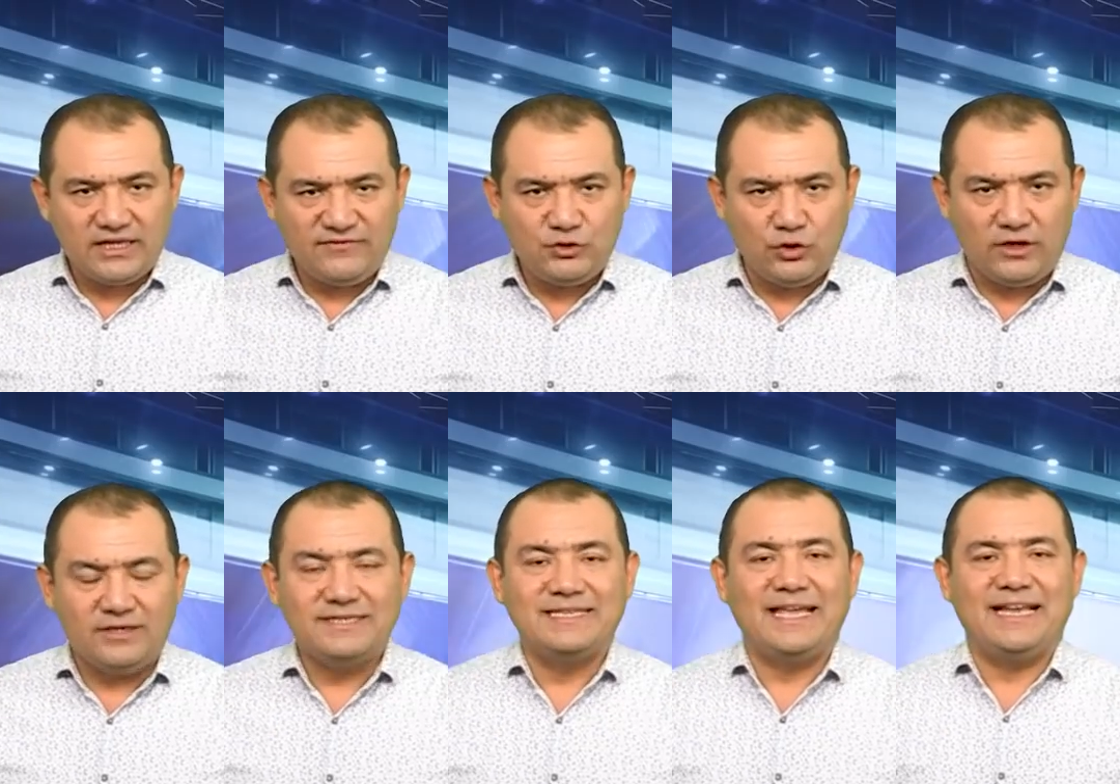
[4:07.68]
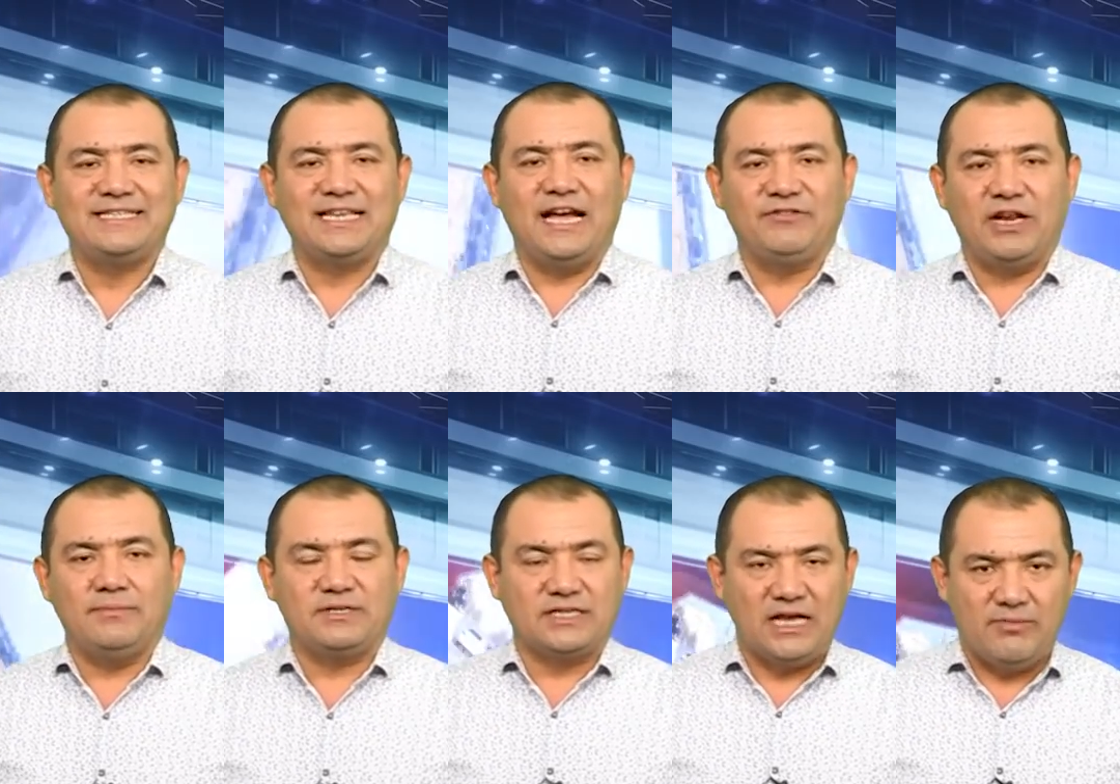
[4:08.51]
это все. Стать
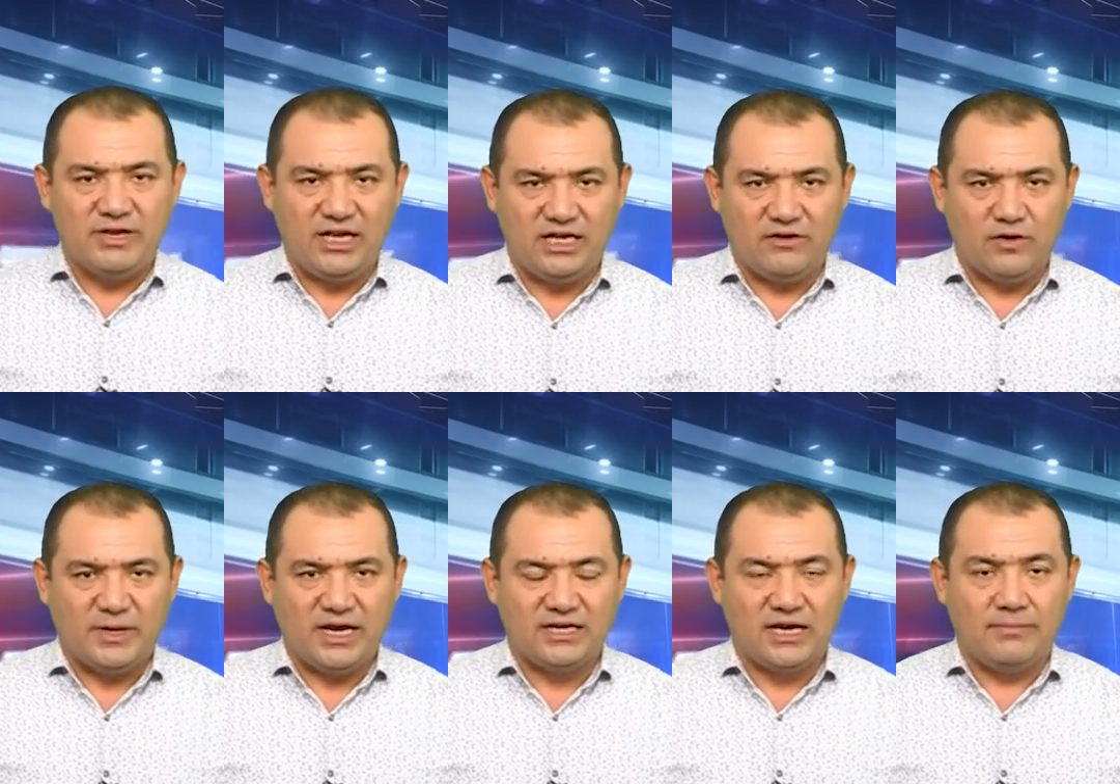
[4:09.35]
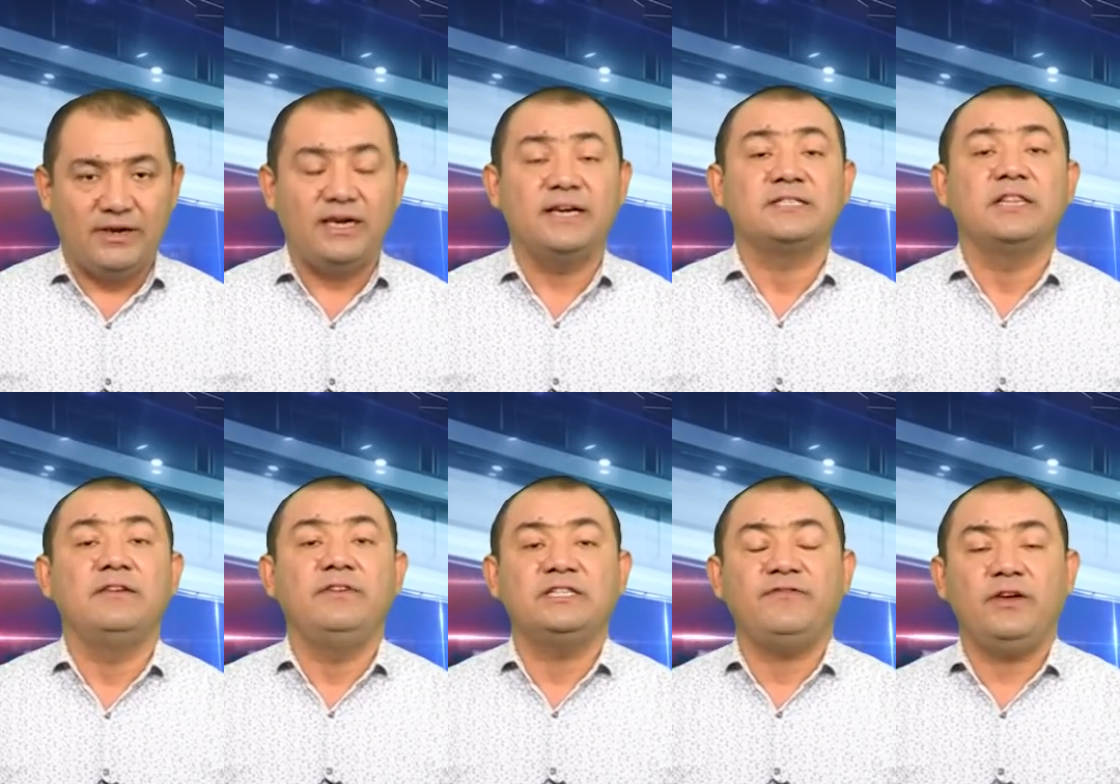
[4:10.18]
соавтором самой рейтинговой программы «Экстренный
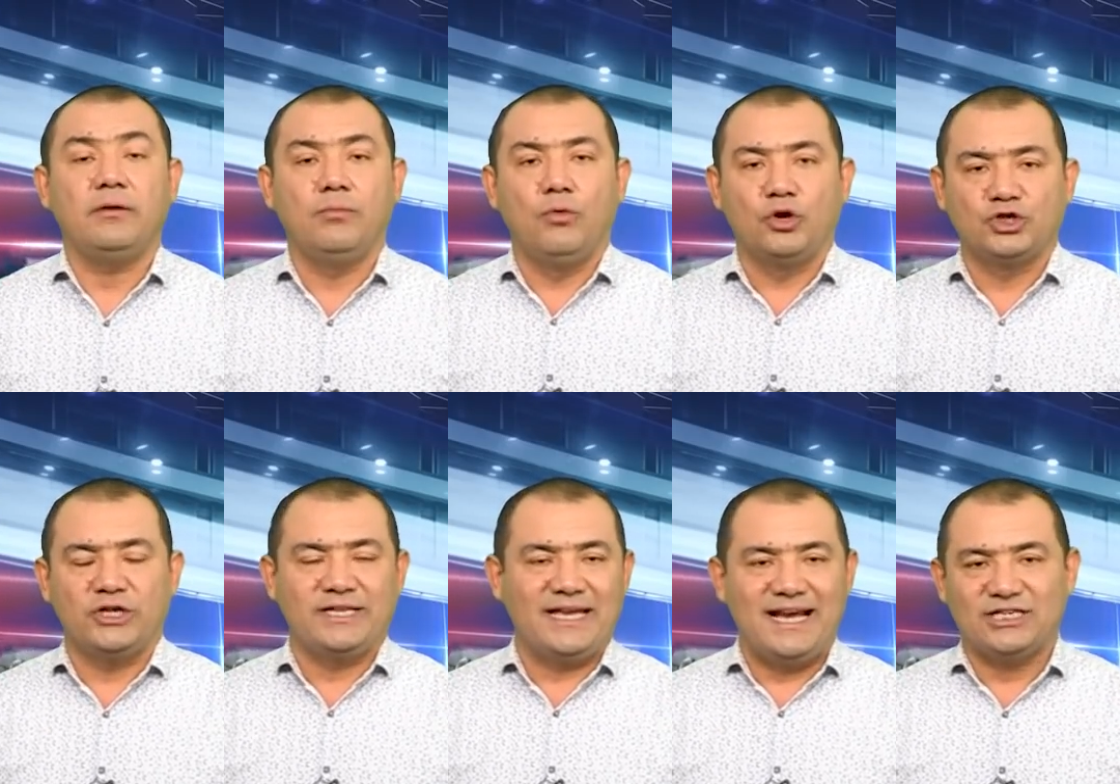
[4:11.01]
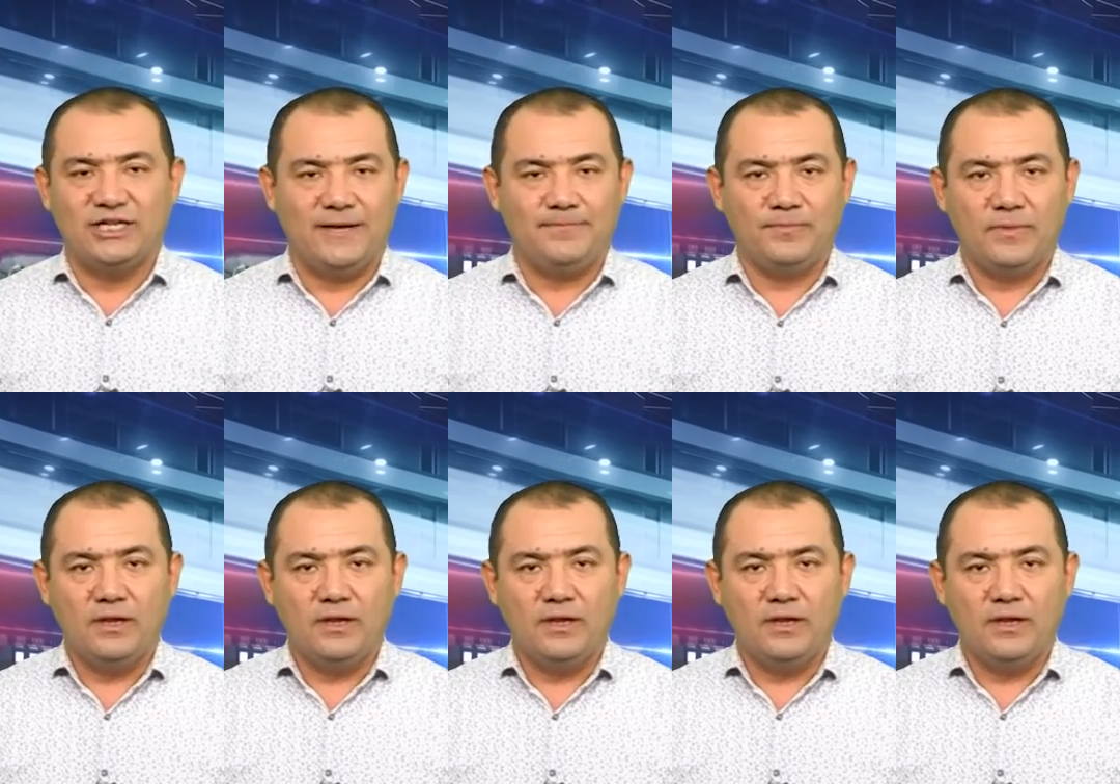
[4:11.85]
вызов» может каждый.